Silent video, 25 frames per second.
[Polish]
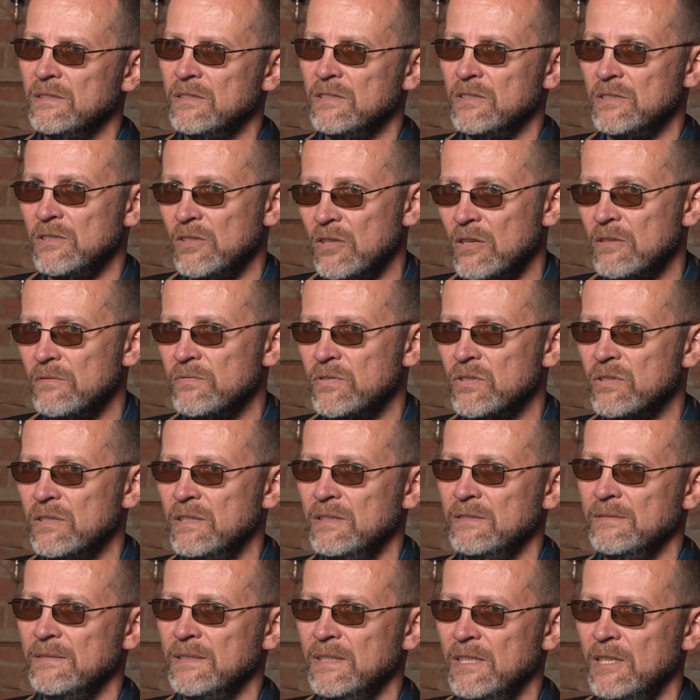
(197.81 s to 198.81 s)

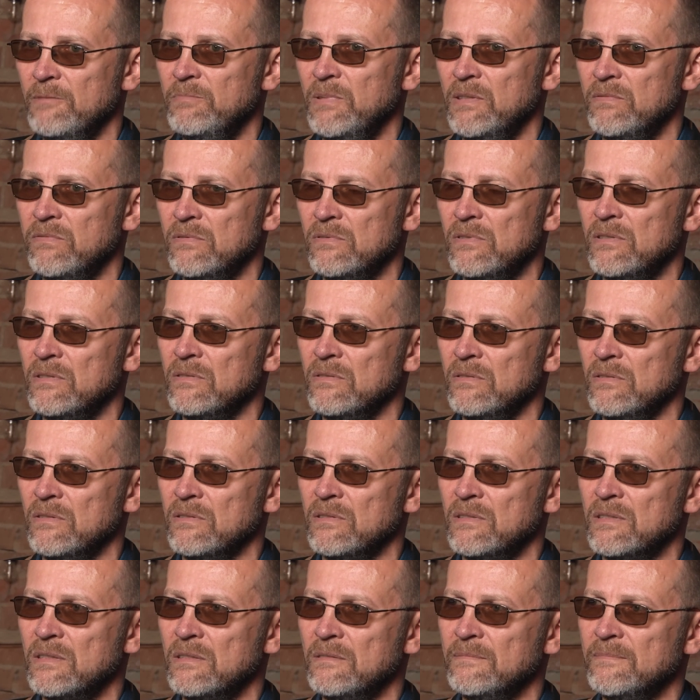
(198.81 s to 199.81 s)
zdrowsze, lepiej
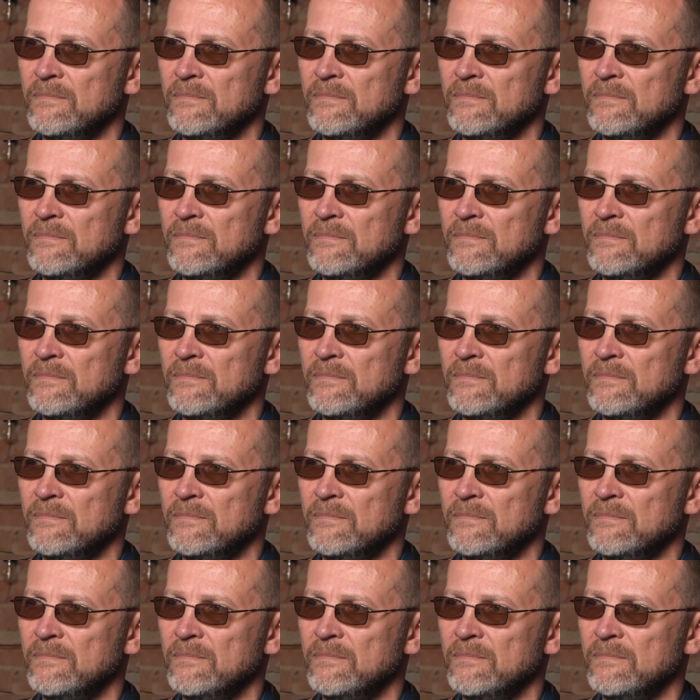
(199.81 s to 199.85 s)
funkcjonujące.